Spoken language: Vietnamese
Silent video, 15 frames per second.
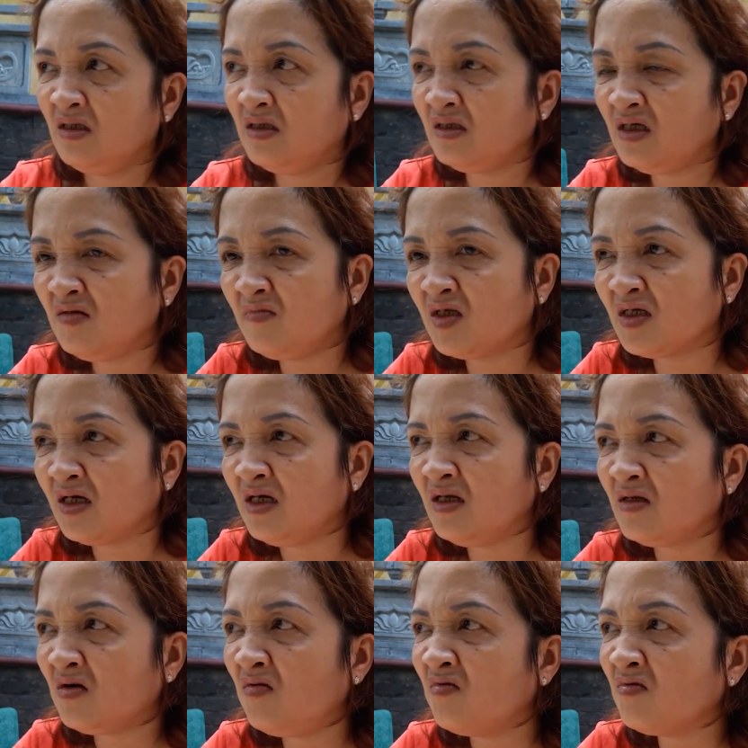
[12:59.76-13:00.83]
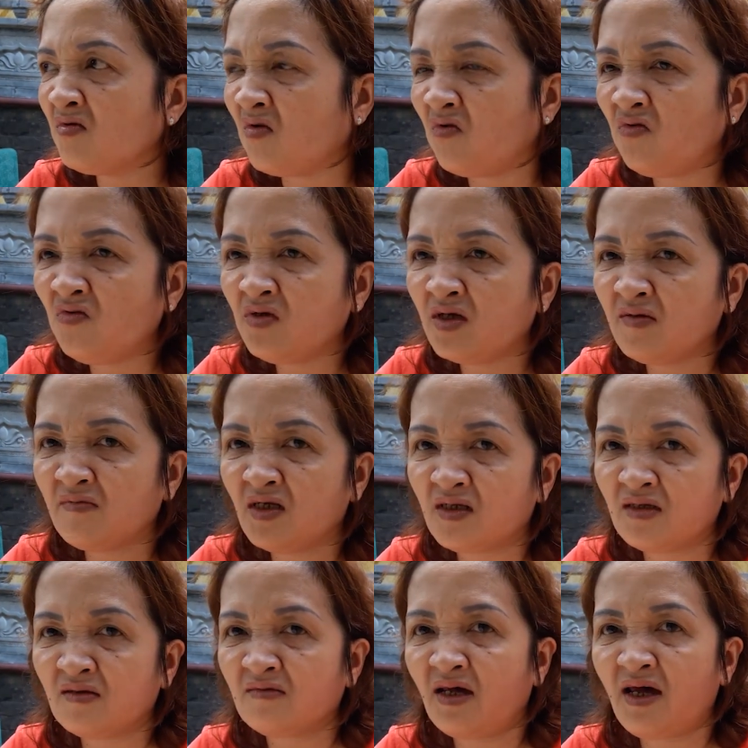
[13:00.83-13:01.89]
Cái kia mình nghĩ là nó không ngủ thì
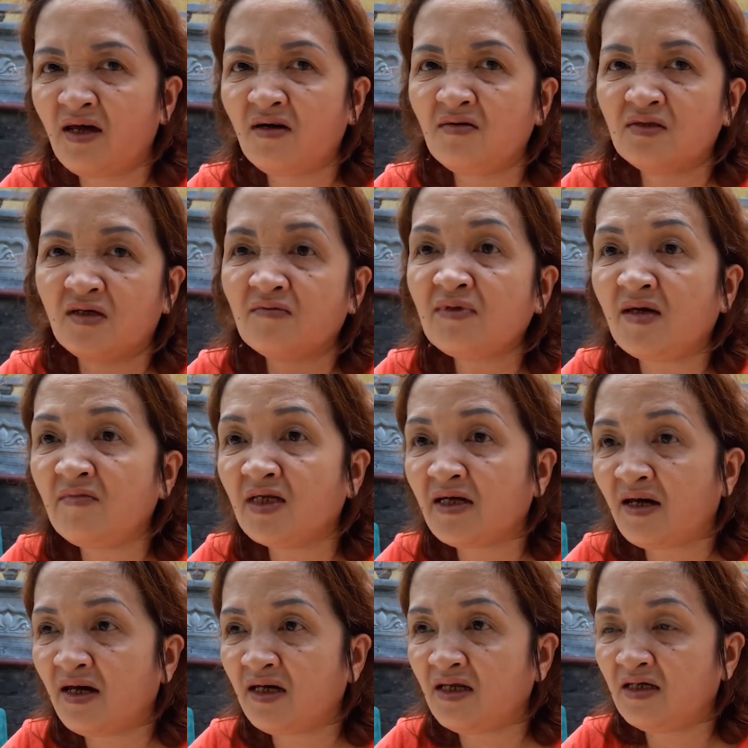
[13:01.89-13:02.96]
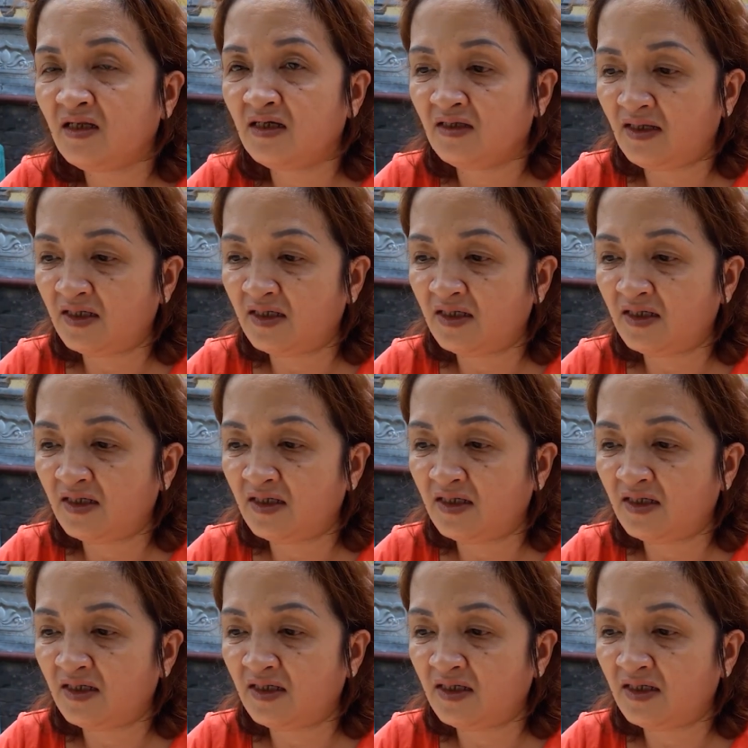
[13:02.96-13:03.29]
mình ra tiệm tay mình khai ra thì